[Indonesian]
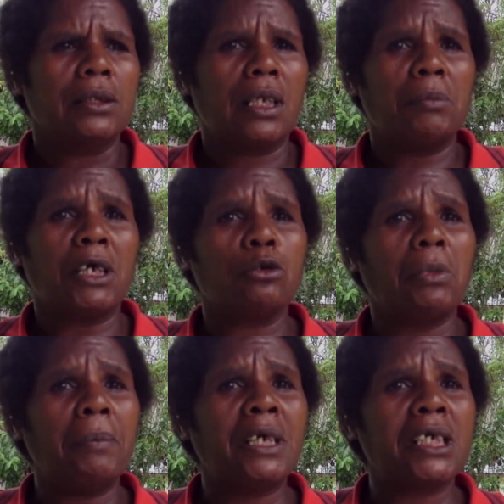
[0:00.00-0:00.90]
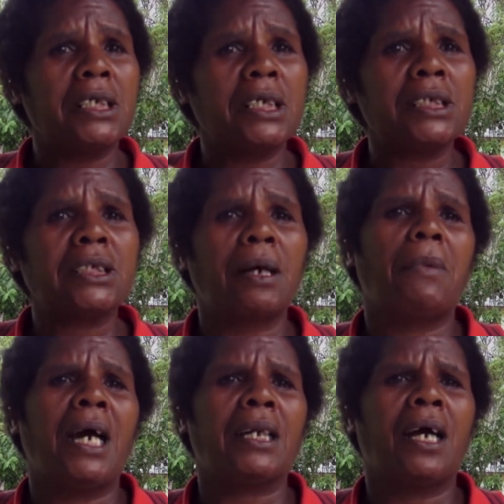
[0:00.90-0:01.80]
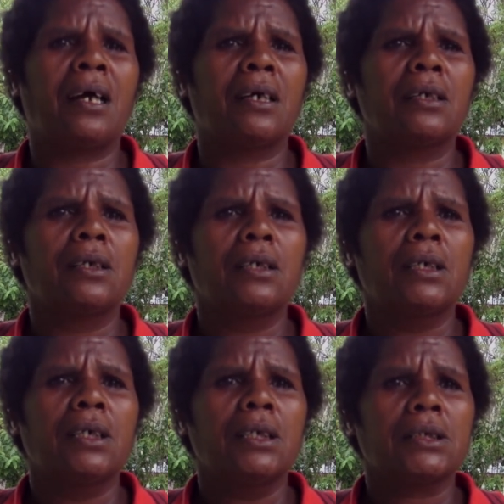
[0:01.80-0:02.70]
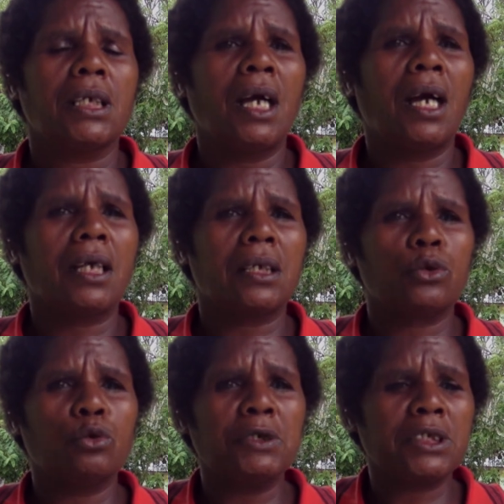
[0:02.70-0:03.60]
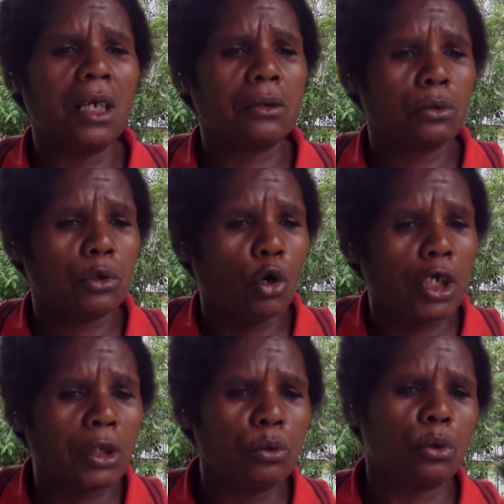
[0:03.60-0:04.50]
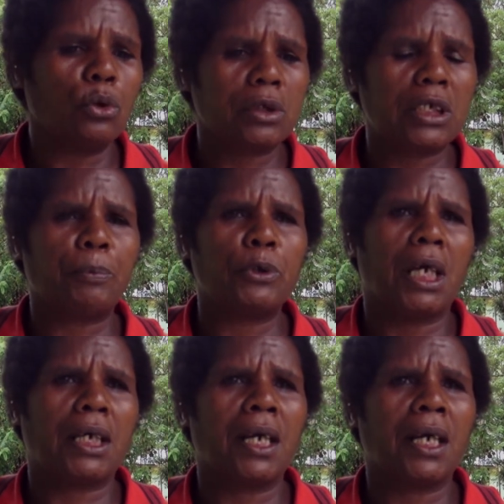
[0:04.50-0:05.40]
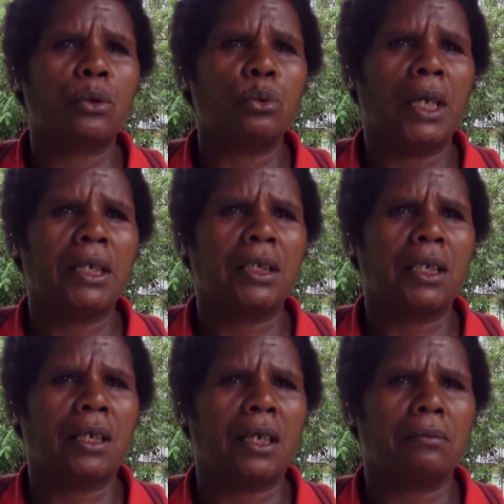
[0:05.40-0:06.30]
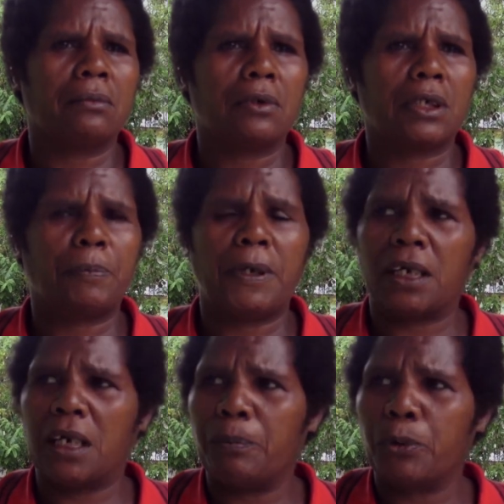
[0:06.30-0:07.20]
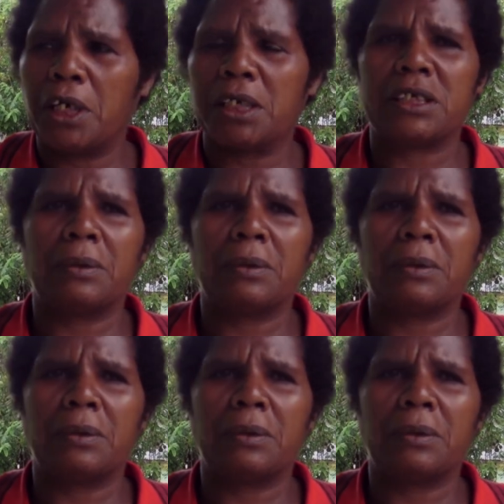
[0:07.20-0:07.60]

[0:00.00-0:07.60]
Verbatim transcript: Termasuk mama sendiri saya marah. Saya angkat tubi toki untuk saya punya kakak dua ini dengan kepala kampung yang di